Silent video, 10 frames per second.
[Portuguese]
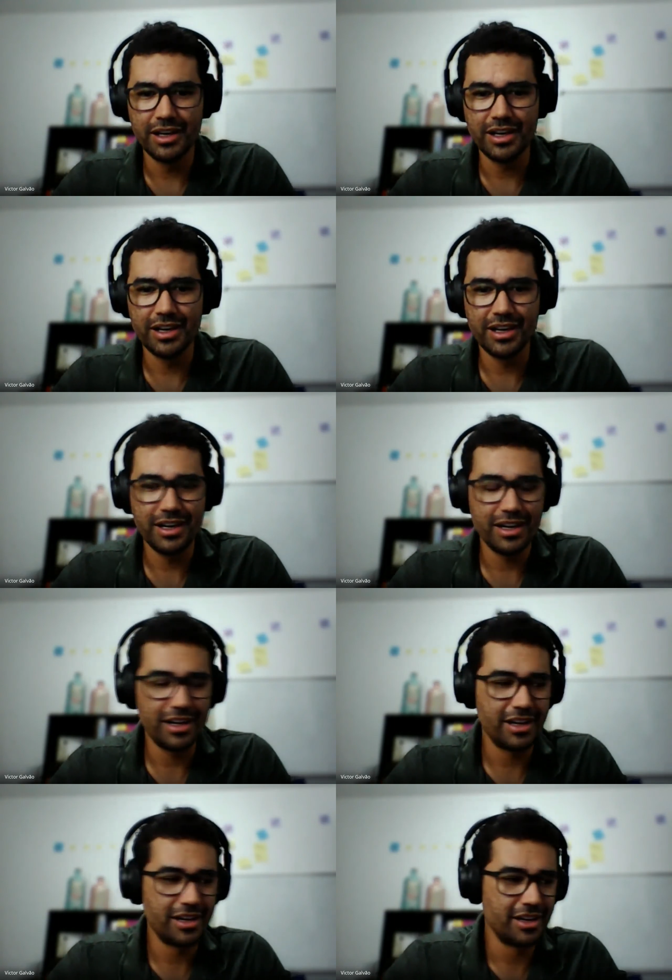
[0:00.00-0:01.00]

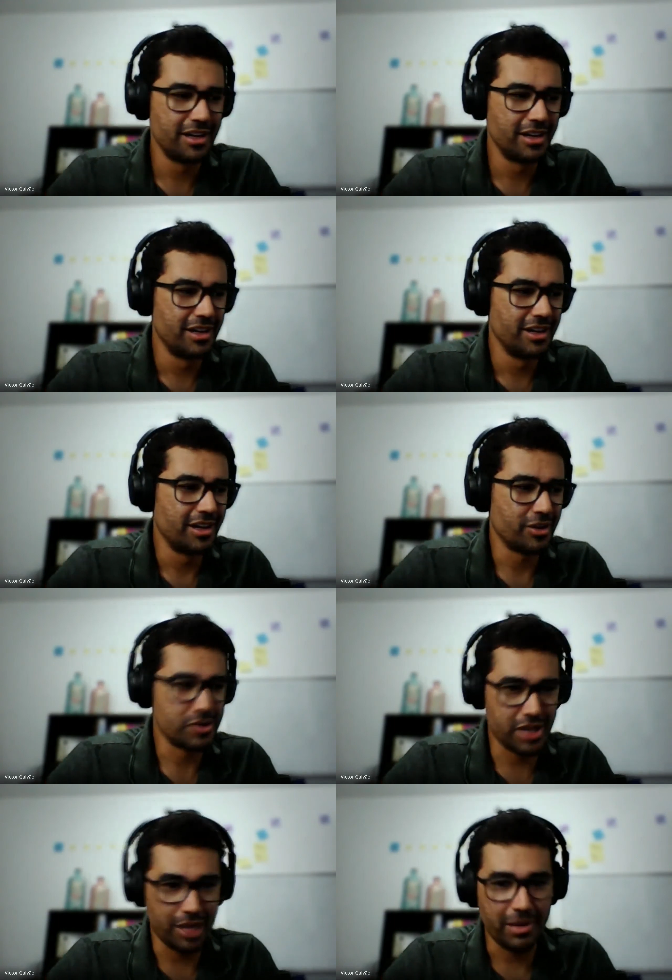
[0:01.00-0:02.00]
É, é
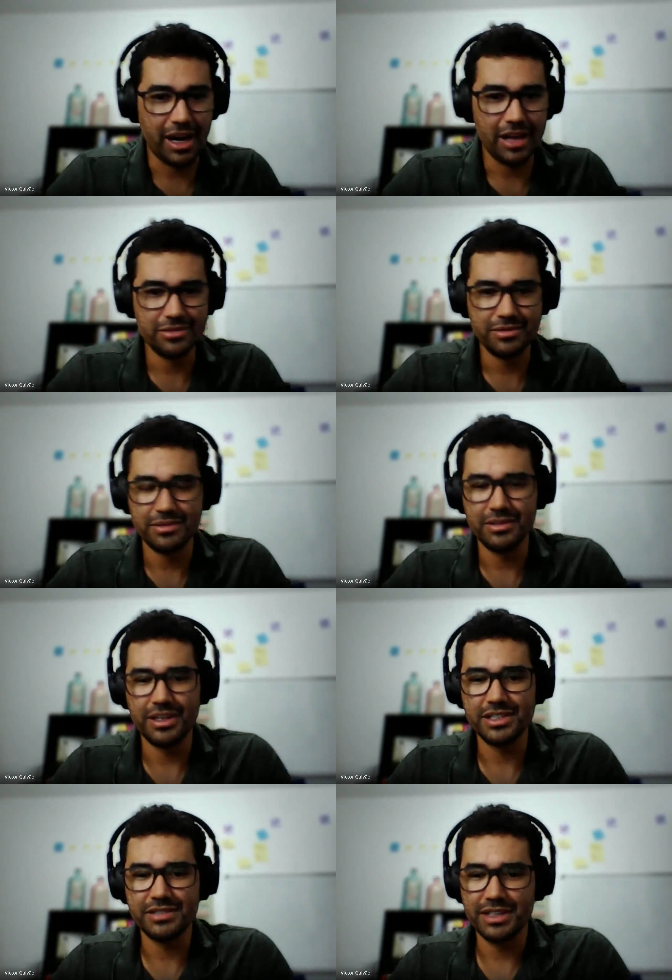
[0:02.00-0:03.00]
nosso trabalho, né?
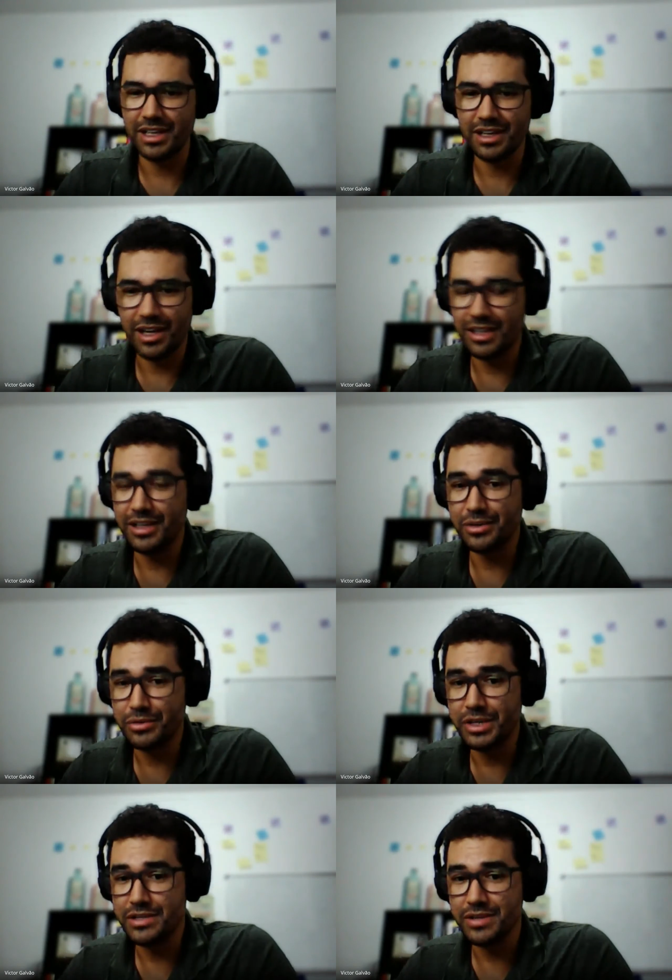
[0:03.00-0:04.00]
A gente vai ter que ganhar dinheiro
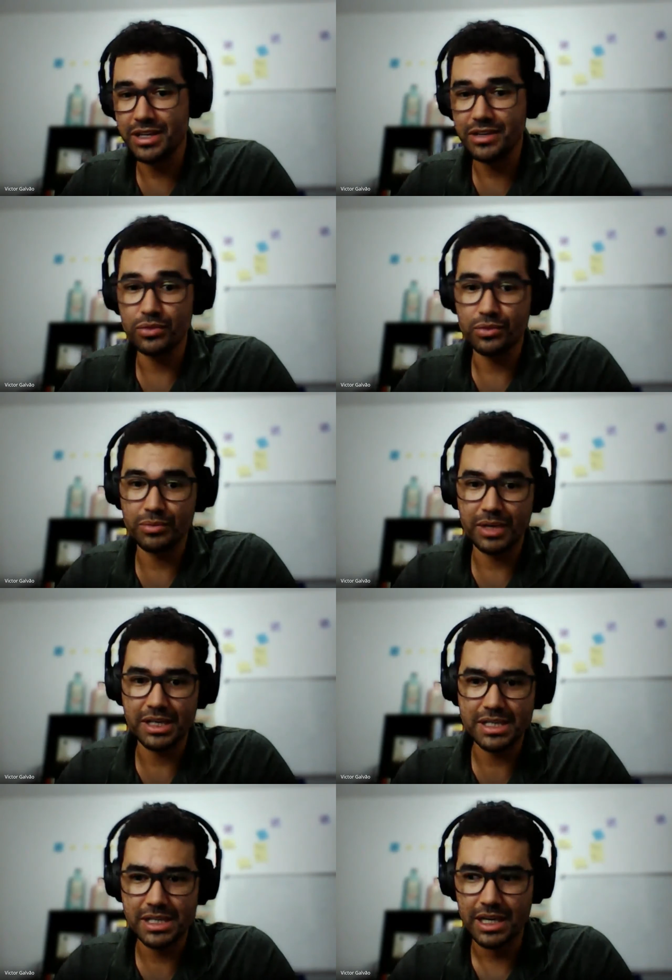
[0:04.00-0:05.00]
com isso aí e tudo,
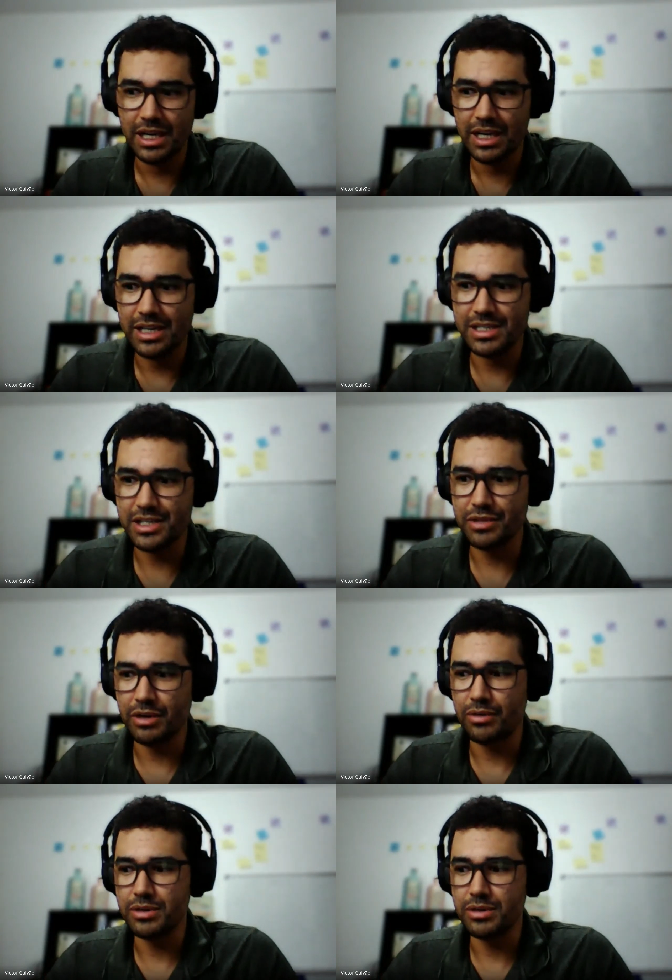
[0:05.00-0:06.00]
mas existe
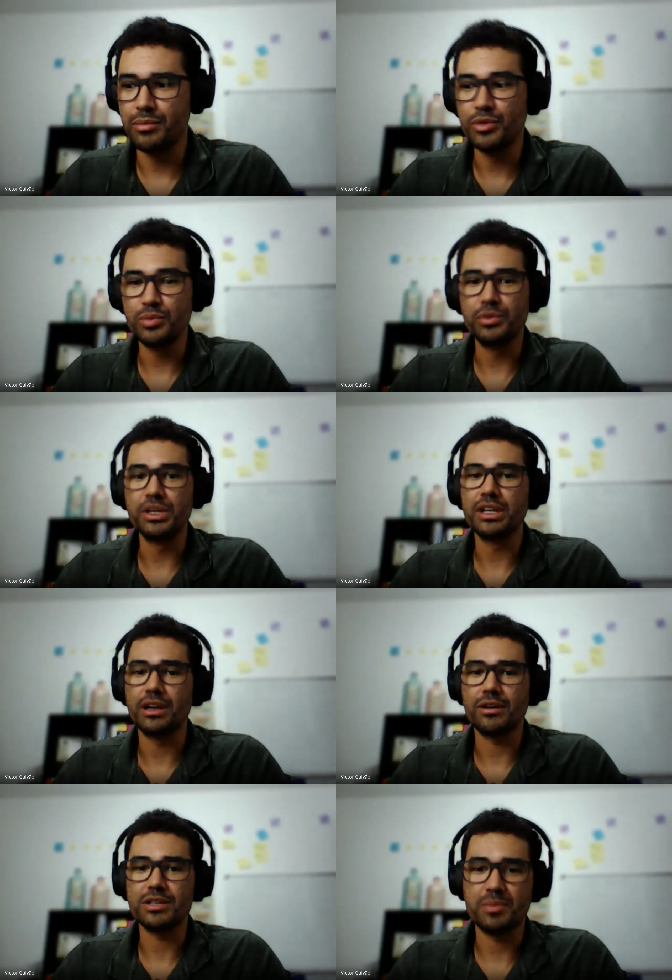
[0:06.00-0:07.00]
uma coisa muito bonita na
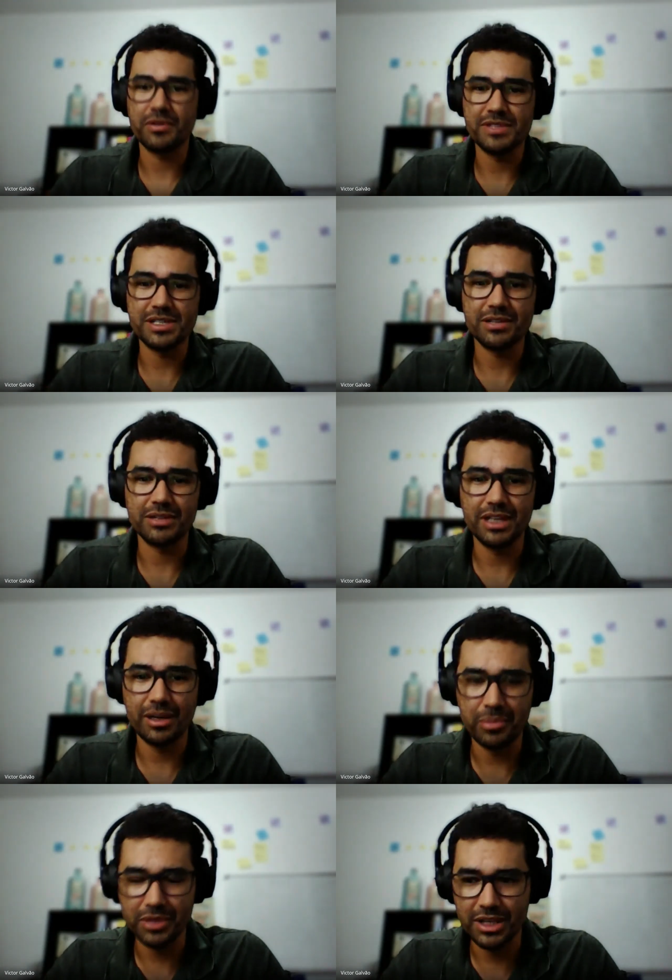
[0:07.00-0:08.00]
nossa profissão que é
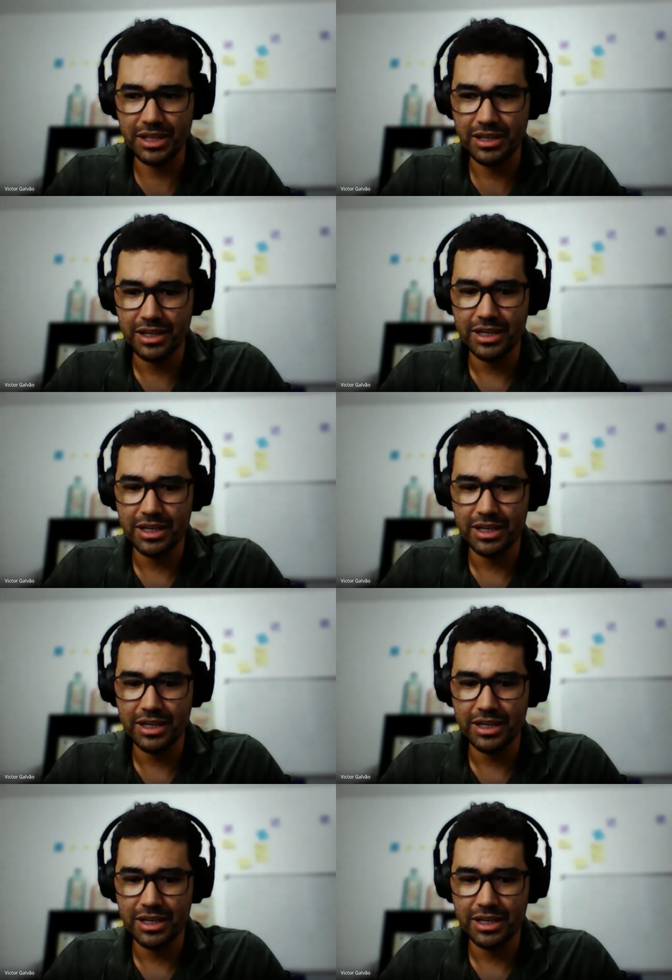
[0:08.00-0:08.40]
poder